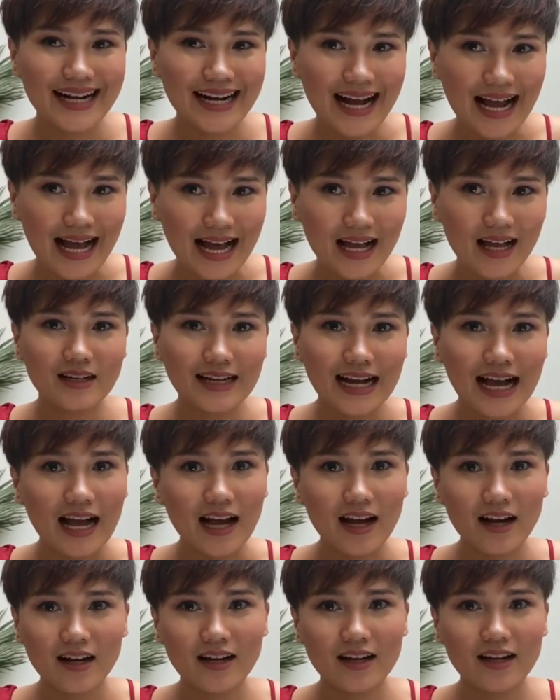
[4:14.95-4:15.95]
กะกะ
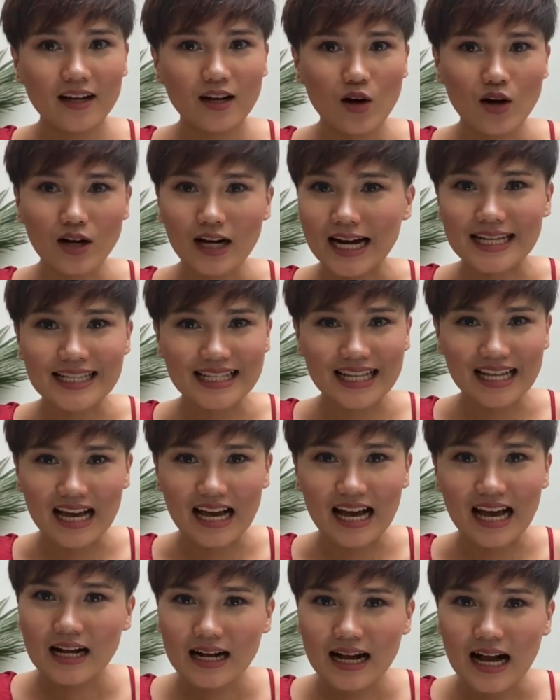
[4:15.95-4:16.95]
กอไก่สระ
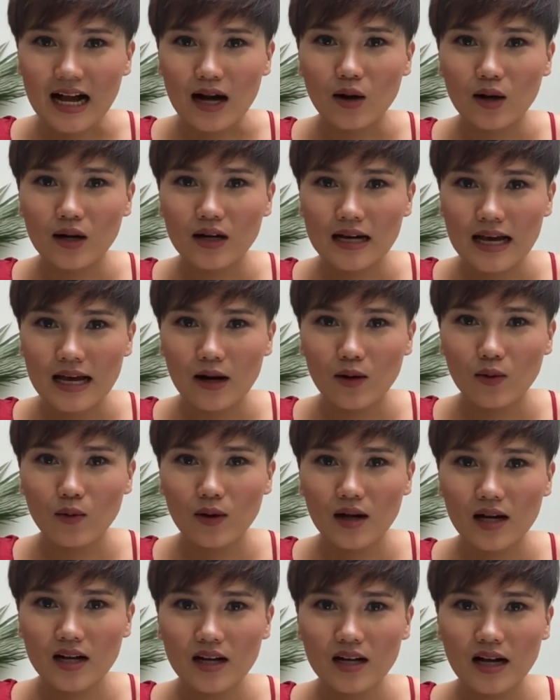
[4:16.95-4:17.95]
อะกะแล้ว
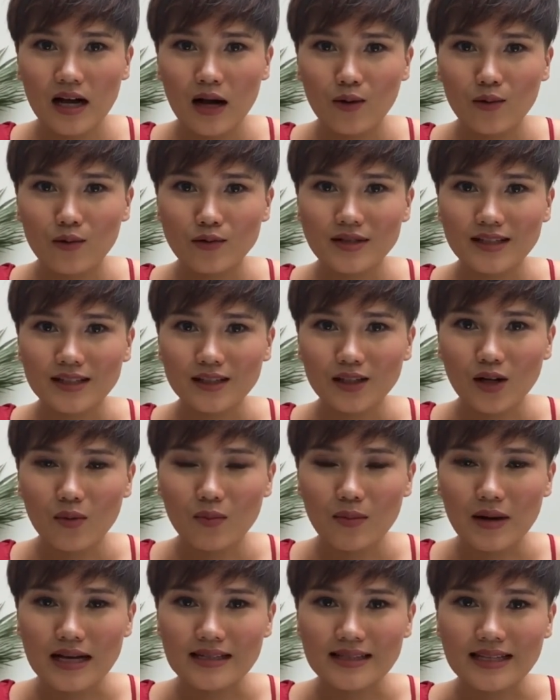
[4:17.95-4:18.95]
ว่าเขาจะต้อง
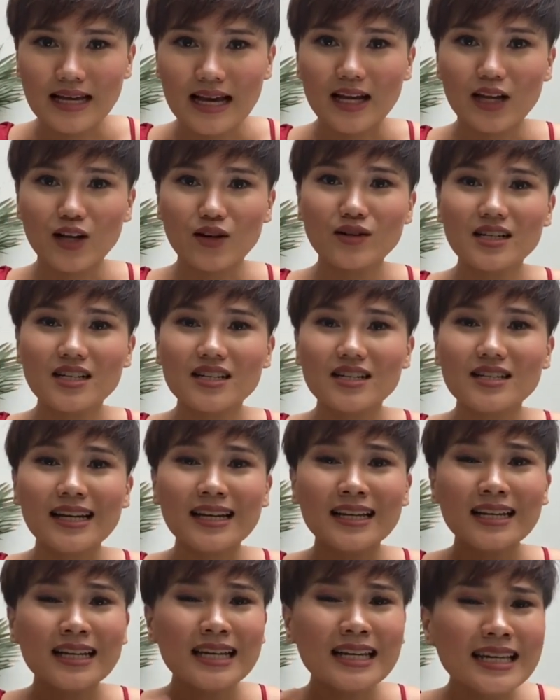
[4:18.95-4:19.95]
มาสายก็คือ ฉั
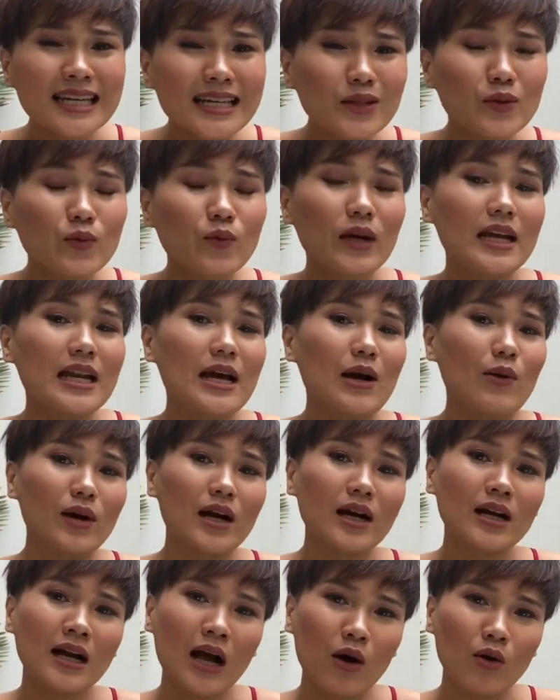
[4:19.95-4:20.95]
นคิดไว้แล้ว
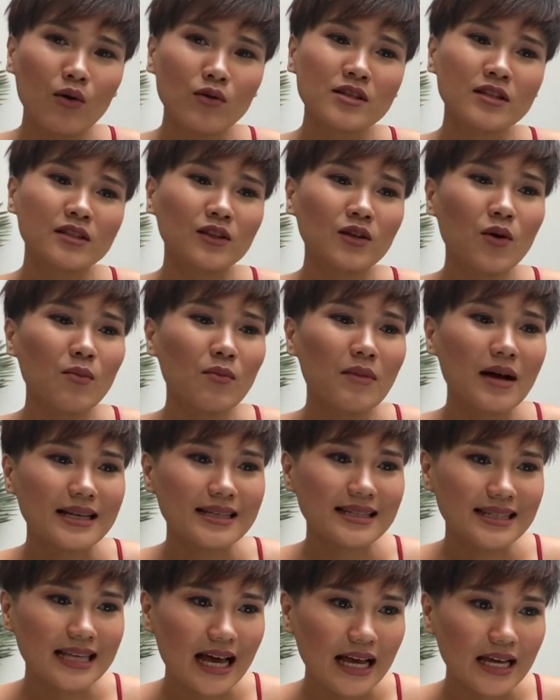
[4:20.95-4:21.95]
ว่าเขาจะต้องมา
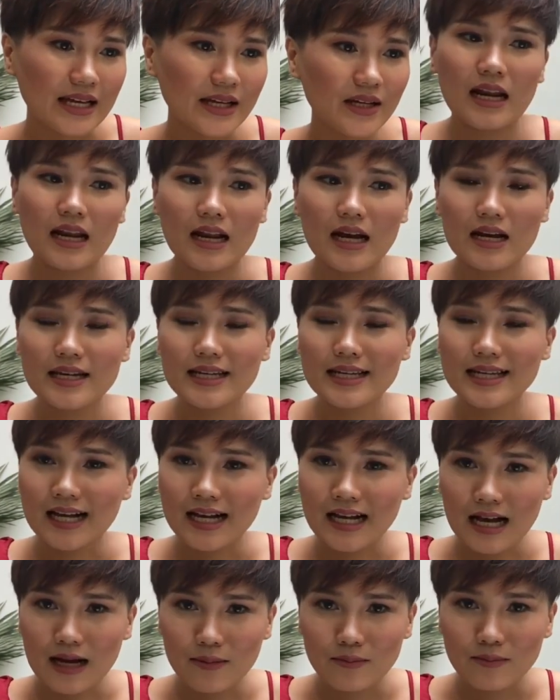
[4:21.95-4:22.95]
สาย และอีก
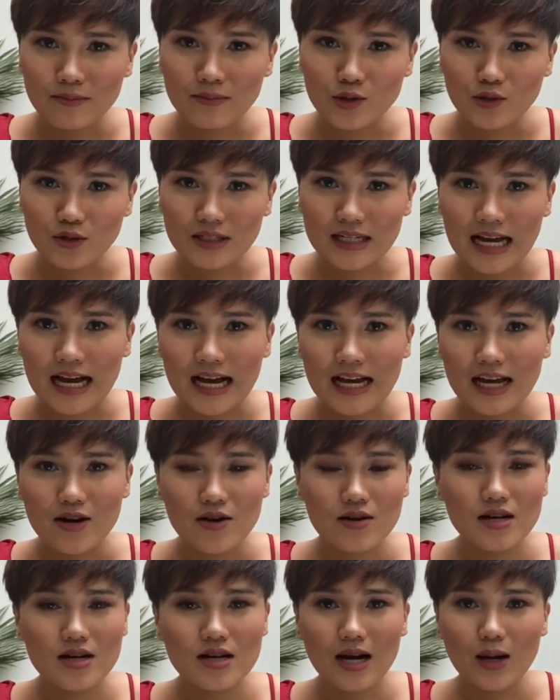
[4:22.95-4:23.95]
คำสุดท้ายก็
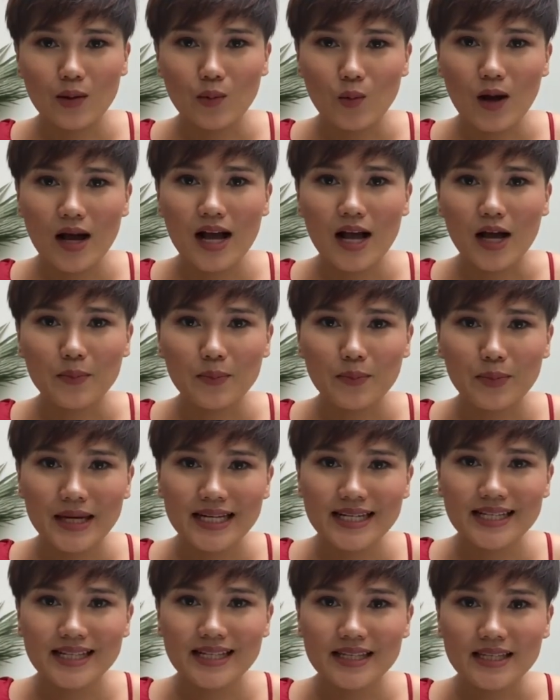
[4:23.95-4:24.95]
คือคำว่า พิ
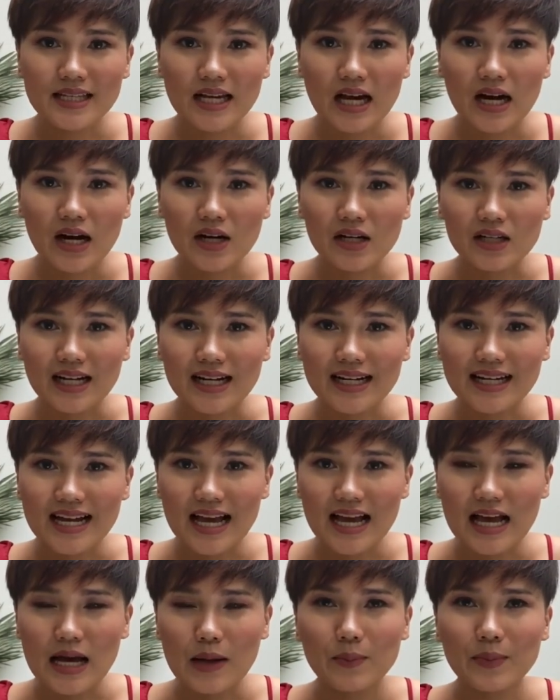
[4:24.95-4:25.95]
จารณา
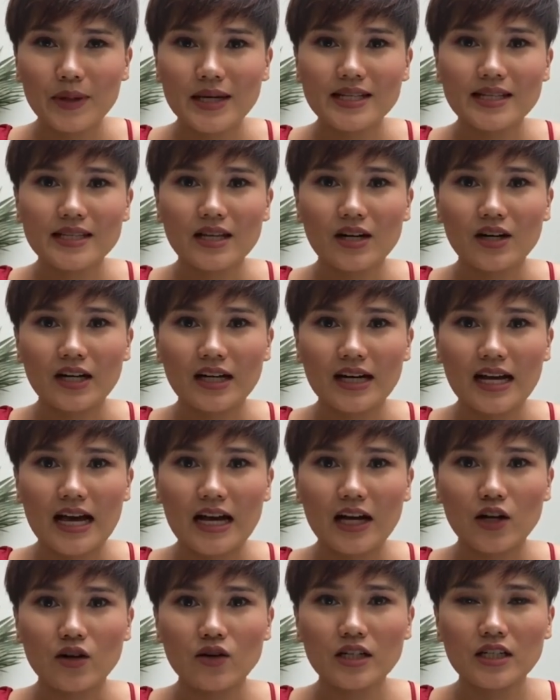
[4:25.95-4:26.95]
พิจารณา
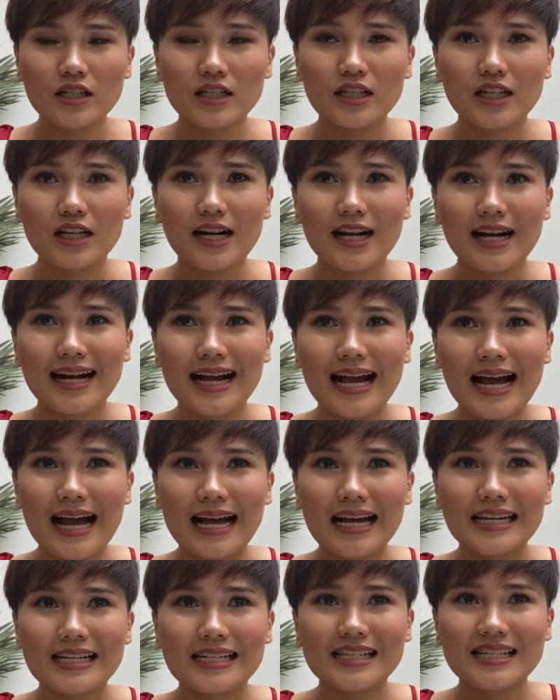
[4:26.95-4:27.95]
ก็คือกา
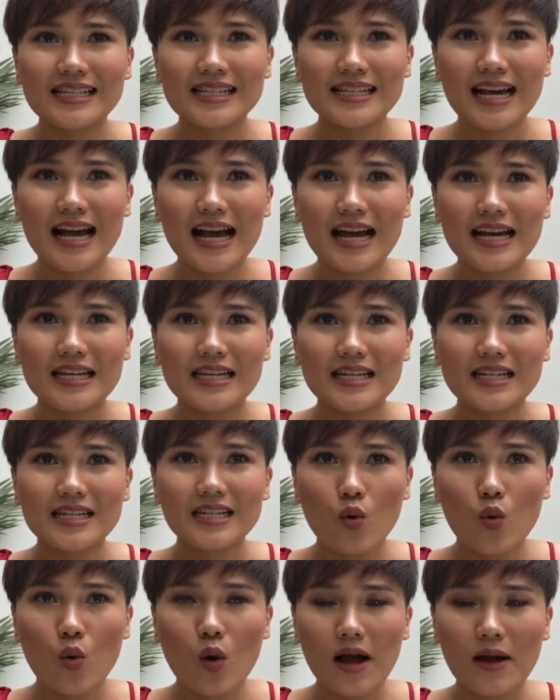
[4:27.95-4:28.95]
รใช้
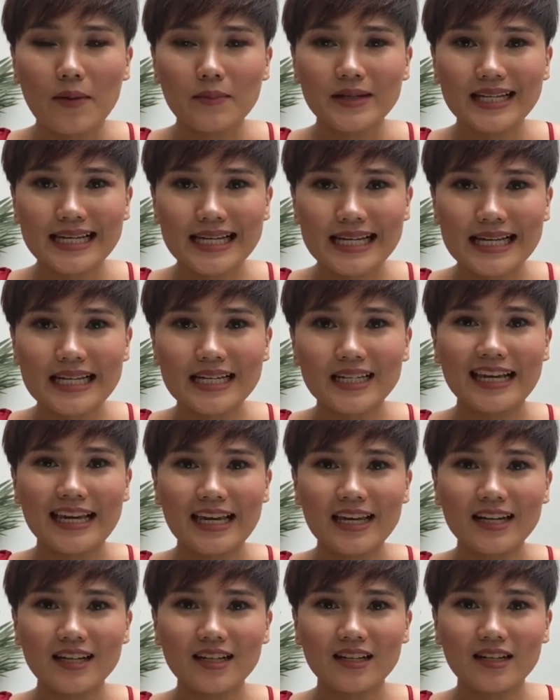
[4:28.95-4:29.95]
ความคิด
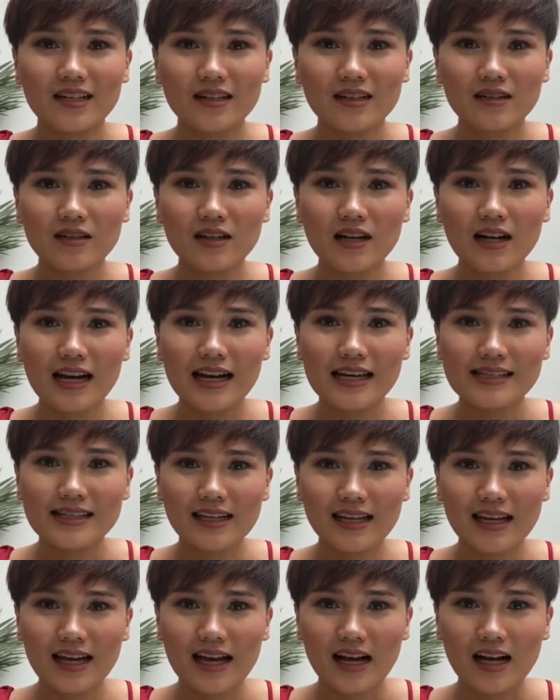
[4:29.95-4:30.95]
คิดเรื่องอะไรสั
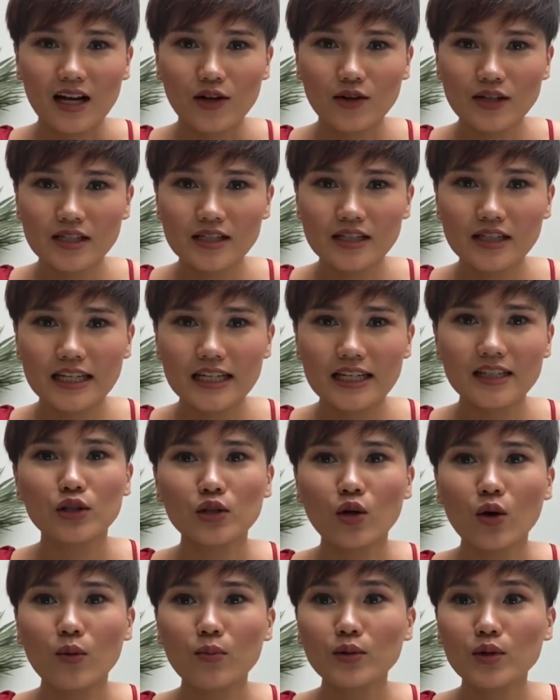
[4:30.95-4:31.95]
กอย่างก็คือคิด
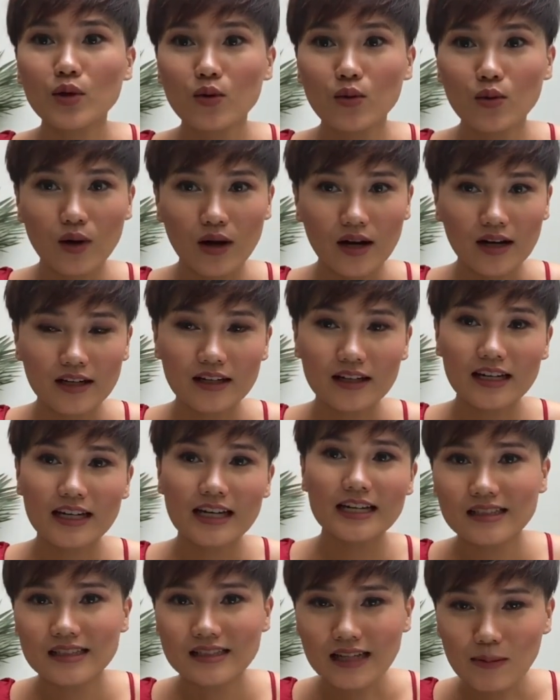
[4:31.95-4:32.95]
ทบทวน
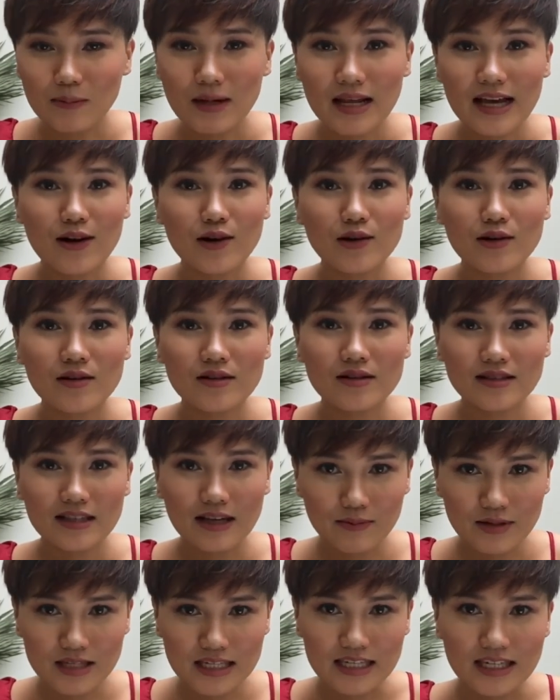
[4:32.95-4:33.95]
คิดซ้ำแล้ว
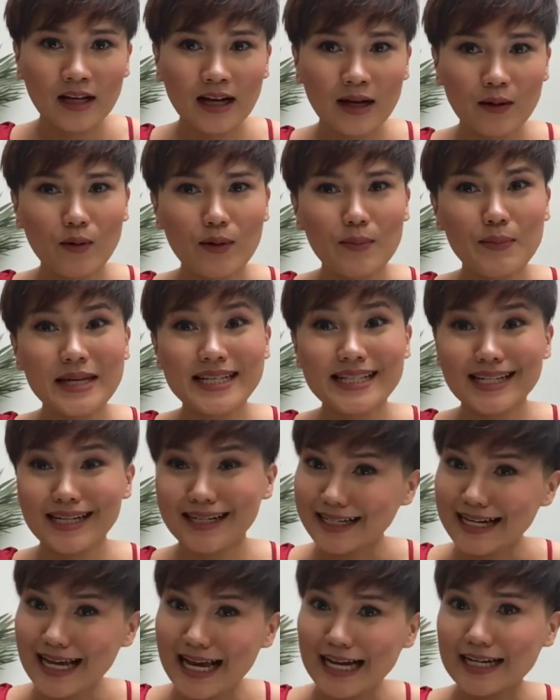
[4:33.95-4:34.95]
ซ้ำอีกคำว่าพิจาร
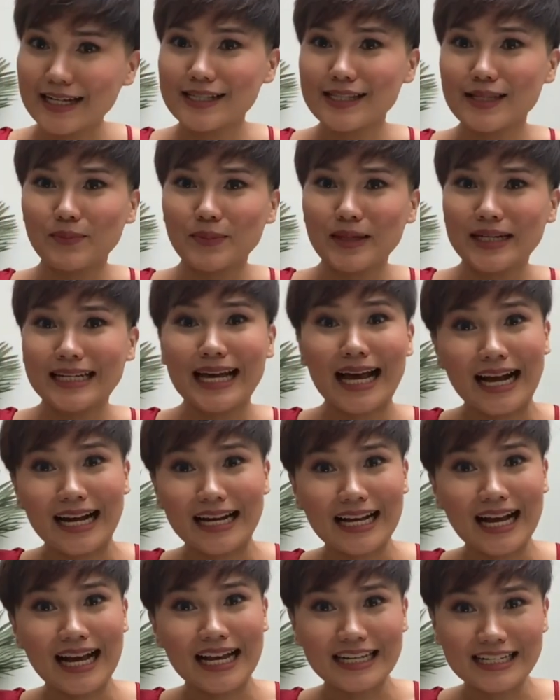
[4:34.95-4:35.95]
ณาก็จะเป็นทาง
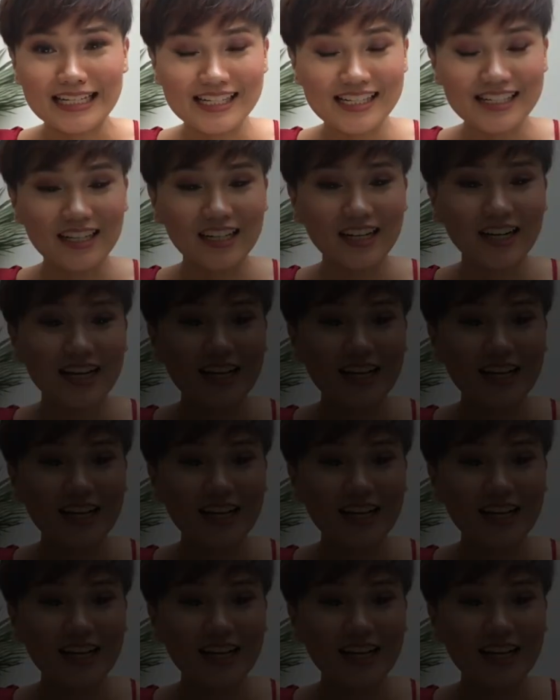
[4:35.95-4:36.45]
การนิดนึง